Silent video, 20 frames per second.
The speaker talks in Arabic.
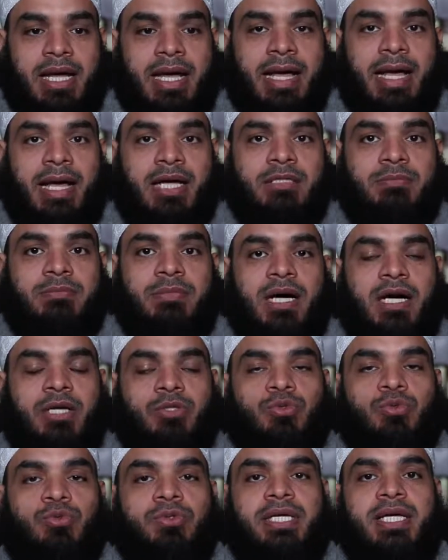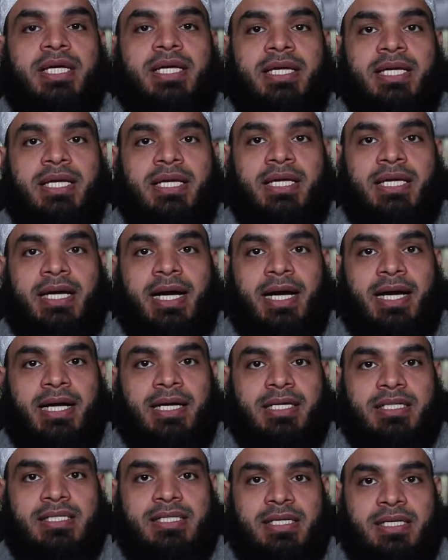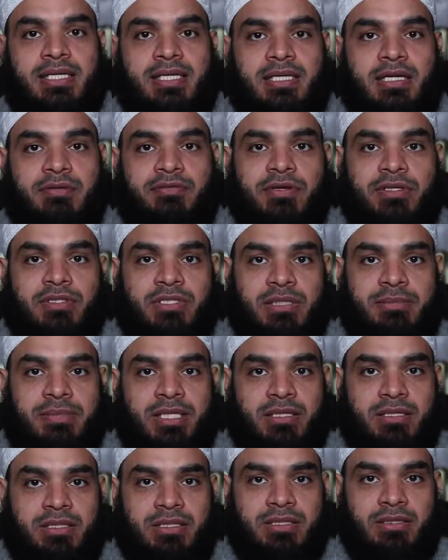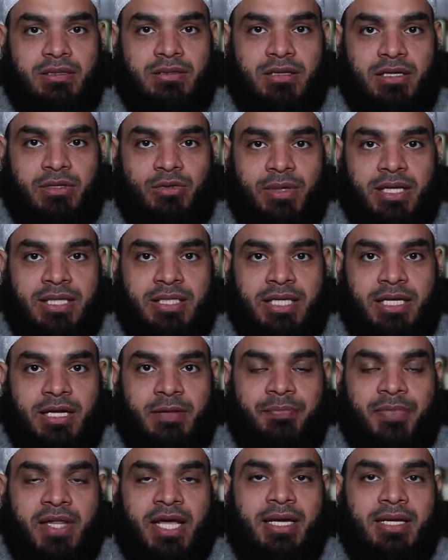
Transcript: خد بعضه وجري على السيدة فاطمة رضي الله عنها